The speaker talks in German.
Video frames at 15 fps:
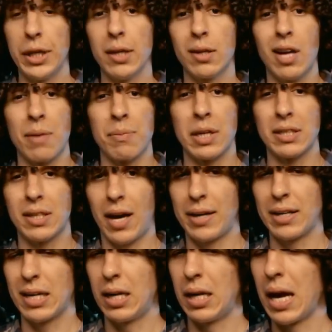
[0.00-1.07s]
hier kann man
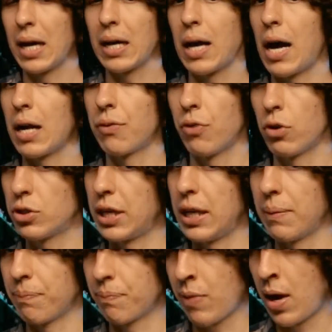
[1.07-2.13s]
keine klare Antwort
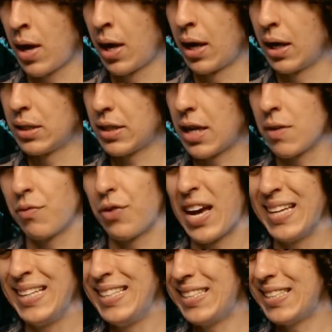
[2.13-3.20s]
geben, denn
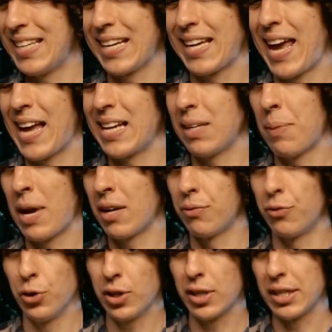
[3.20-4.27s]
wer ist der
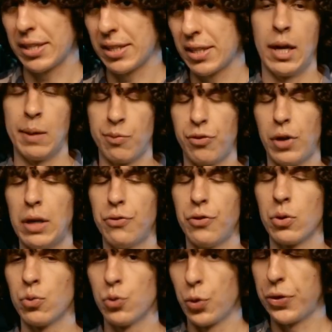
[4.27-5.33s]
Candyman wirklich? Im Fall
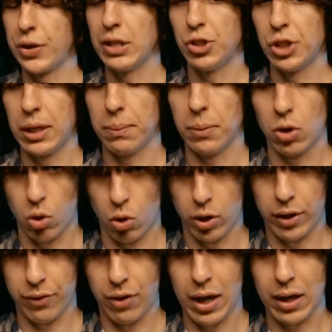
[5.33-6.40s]
von Ruthie Jean
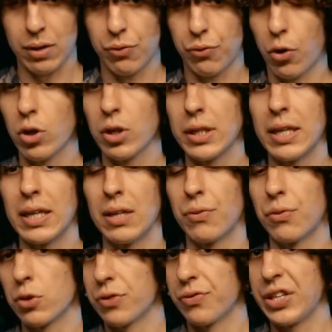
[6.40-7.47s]
McCoy waren folgende
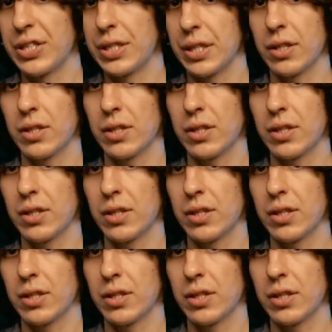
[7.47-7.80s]
Infos wichtig.